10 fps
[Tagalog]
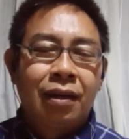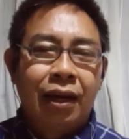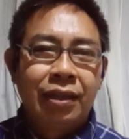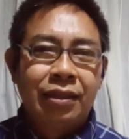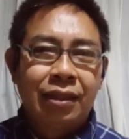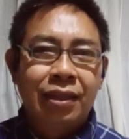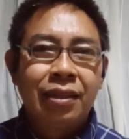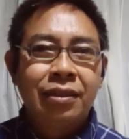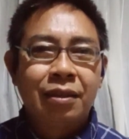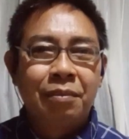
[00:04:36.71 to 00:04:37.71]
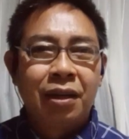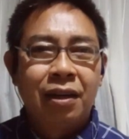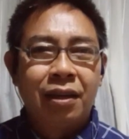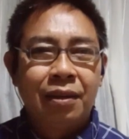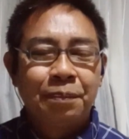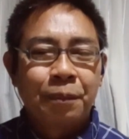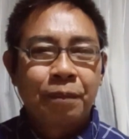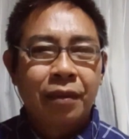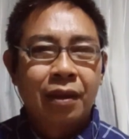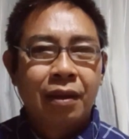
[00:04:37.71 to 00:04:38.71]
ay isa rin sa mga
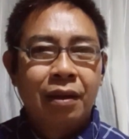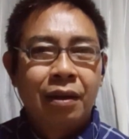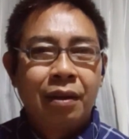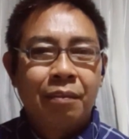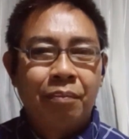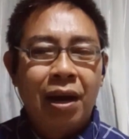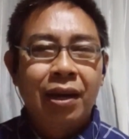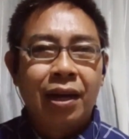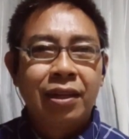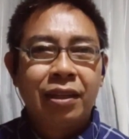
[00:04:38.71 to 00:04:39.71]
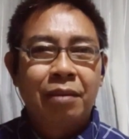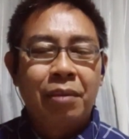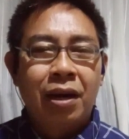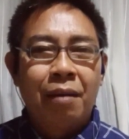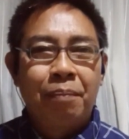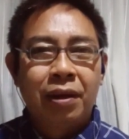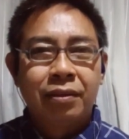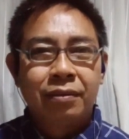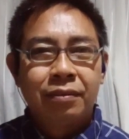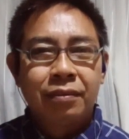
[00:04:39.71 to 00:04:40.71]
bagay na makapag